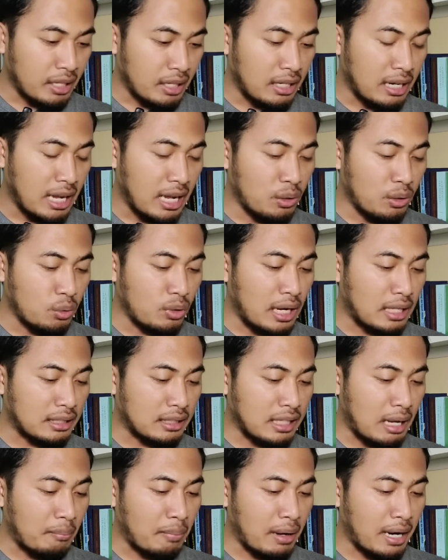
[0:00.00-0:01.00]
Lalu
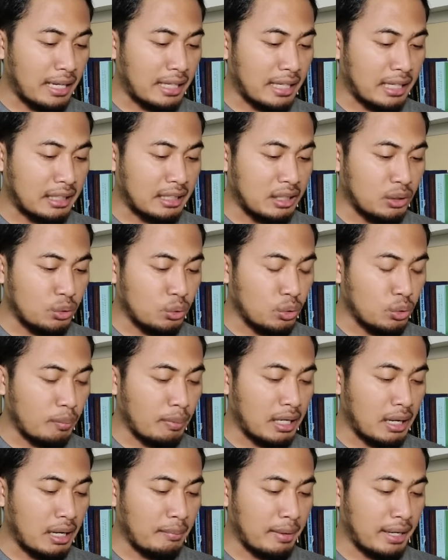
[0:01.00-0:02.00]
kata malaikat itu
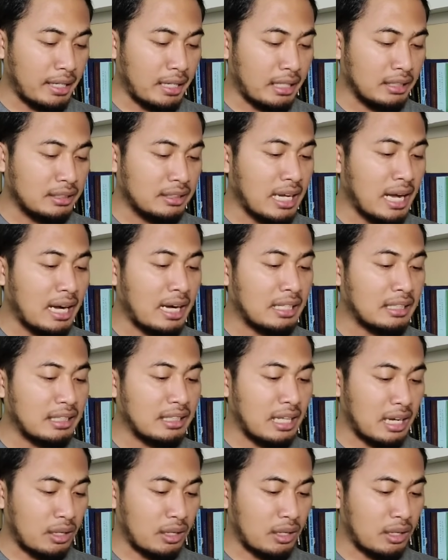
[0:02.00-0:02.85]
kepada mereka, "Jangan